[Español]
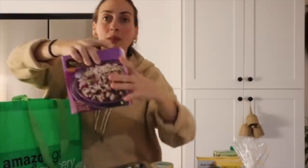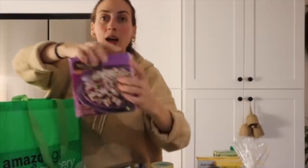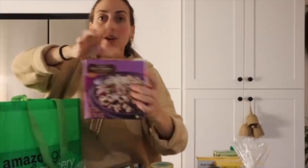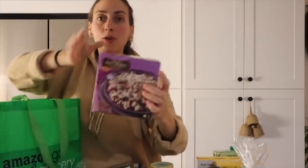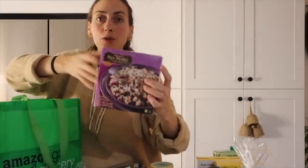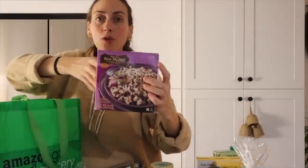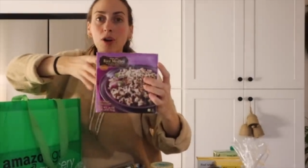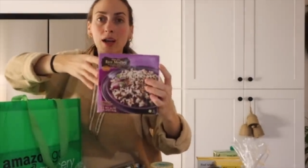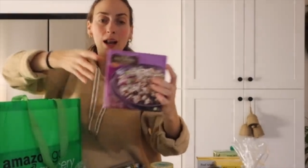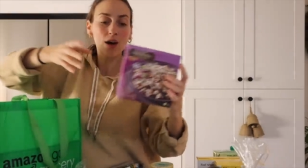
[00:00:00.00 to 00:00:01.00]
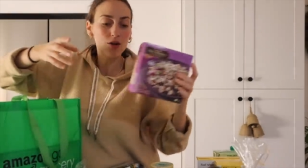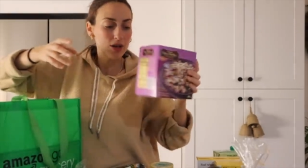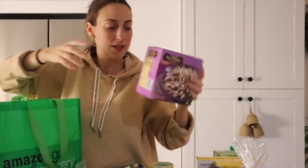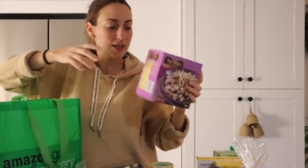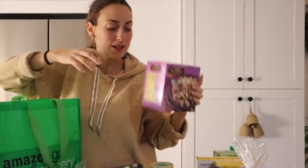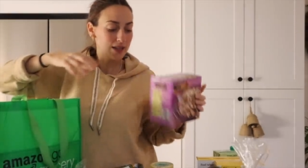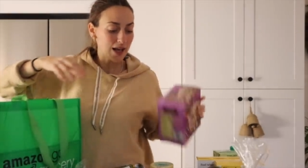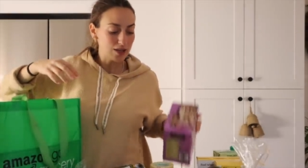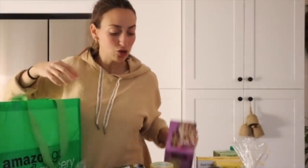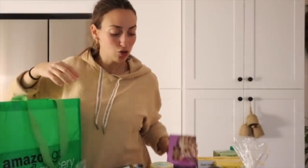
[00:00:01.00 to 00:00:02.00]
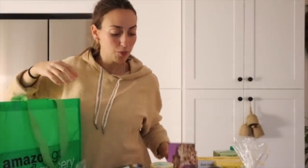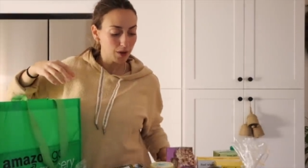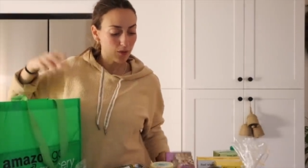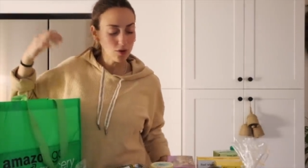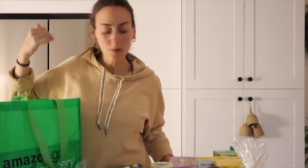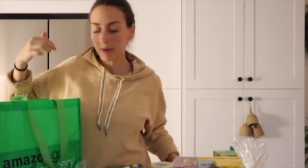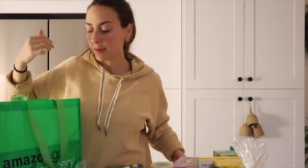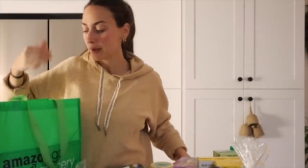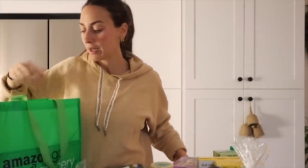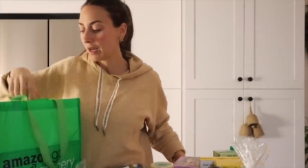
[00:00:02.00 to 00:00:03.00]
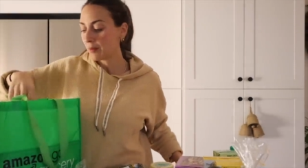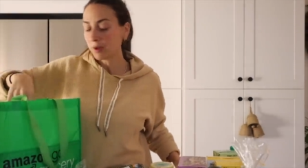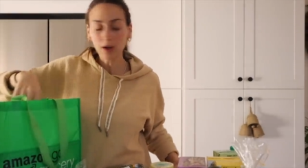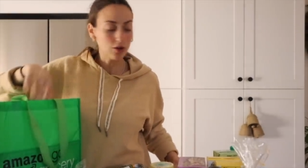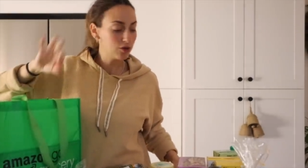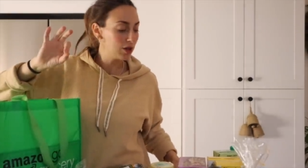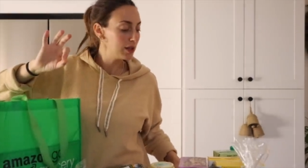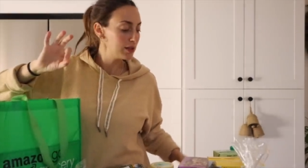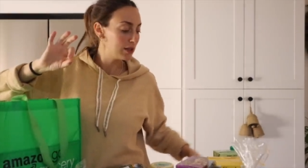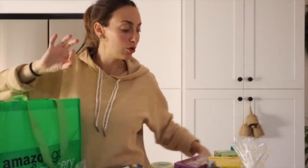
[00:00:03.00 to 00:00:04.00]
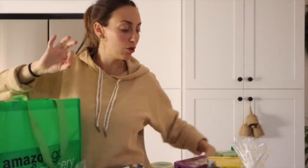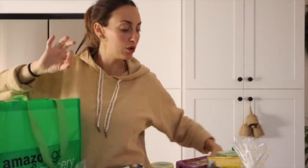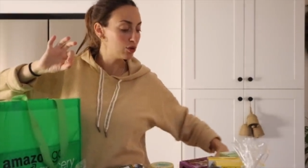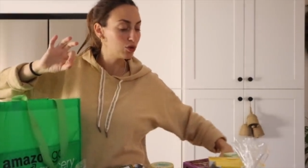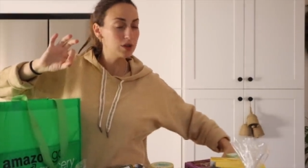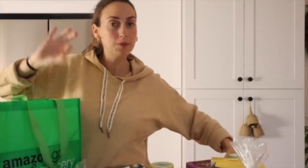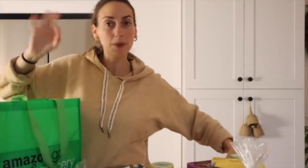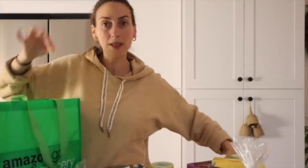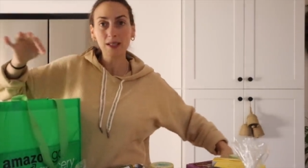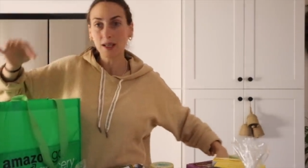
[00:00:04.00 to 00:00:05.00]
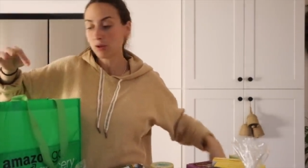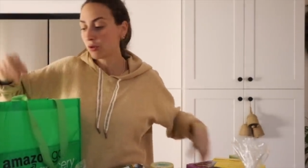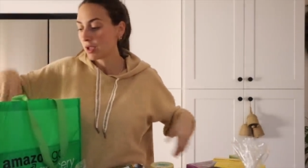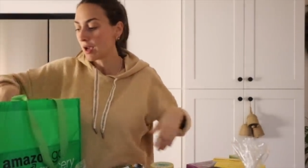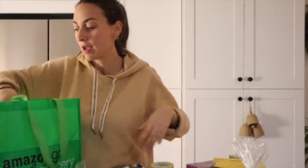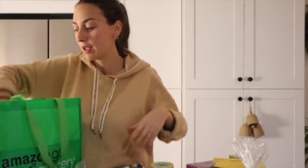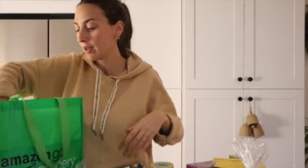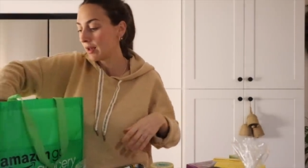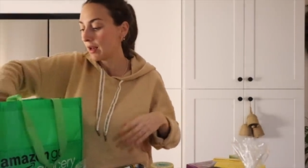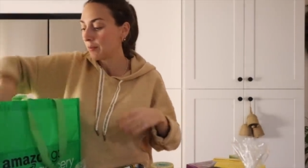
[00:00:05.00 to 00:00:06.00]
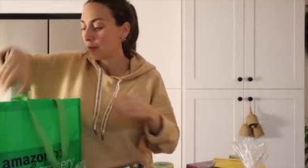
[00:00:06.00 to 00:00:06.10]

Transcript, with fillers: Arroz congelado, este está súper bueno para meter en el microondas y todo esto es pensando ya en el